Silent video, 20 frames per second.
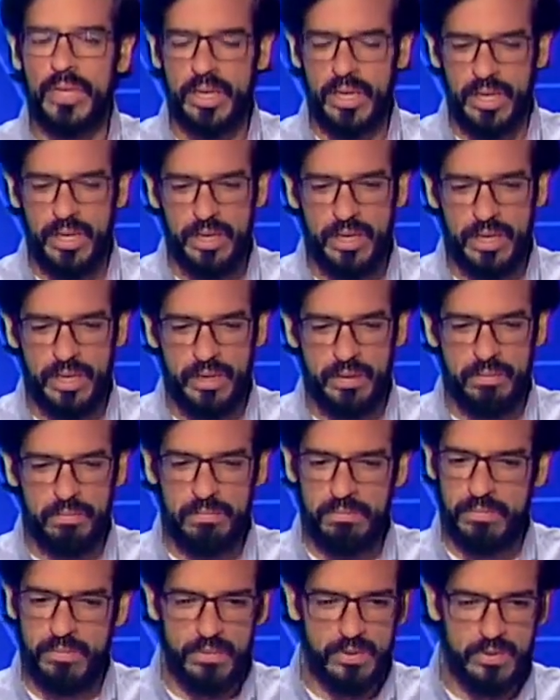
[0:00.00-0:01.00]
y
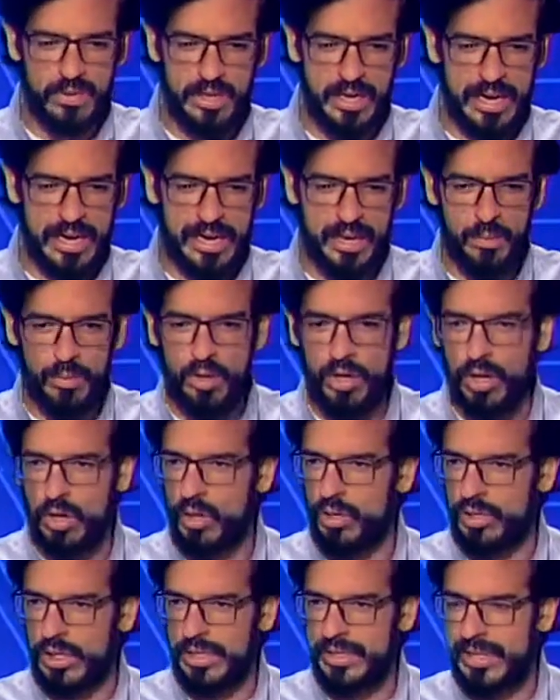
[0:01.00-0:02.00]
sin ánimos de
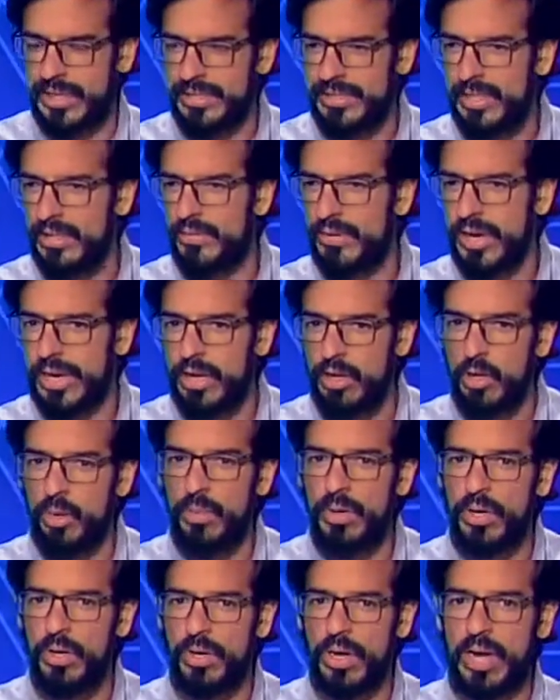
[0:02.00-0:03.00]
contrastar cifras y
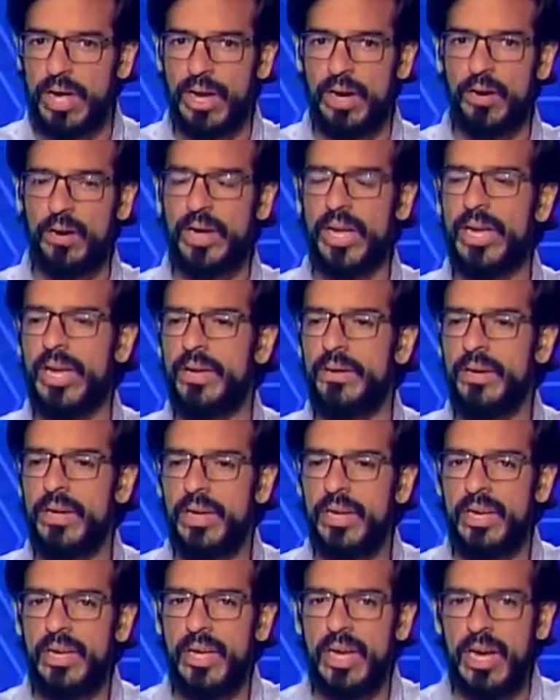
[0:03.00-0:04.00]
números, que creo que
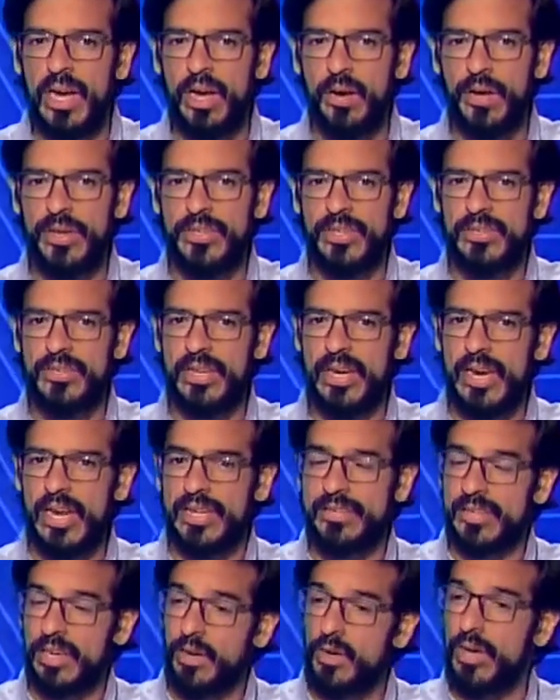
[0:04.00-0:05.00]
a veces se le
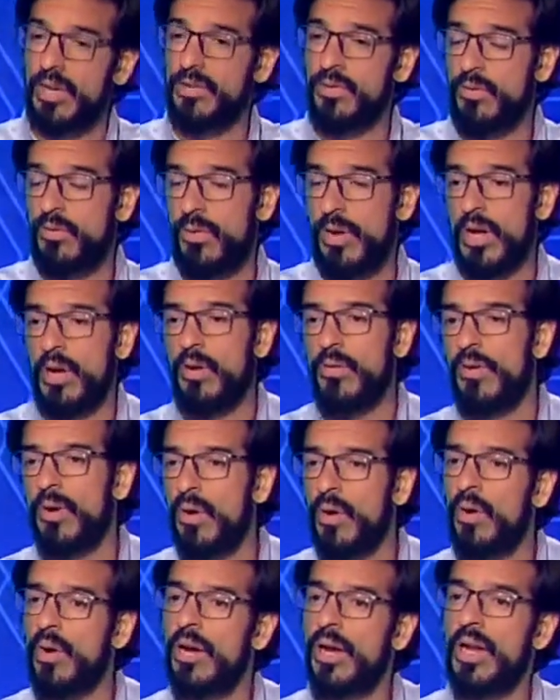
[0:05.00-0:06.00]
hace con eso un flaco
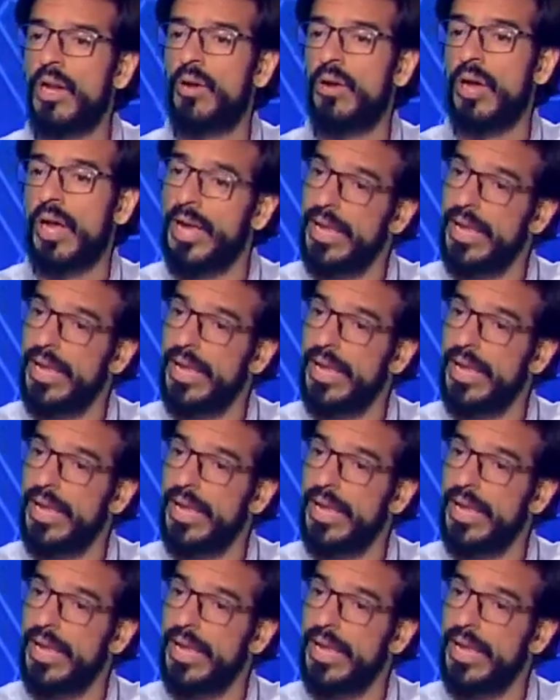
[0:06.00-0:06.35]
favor a los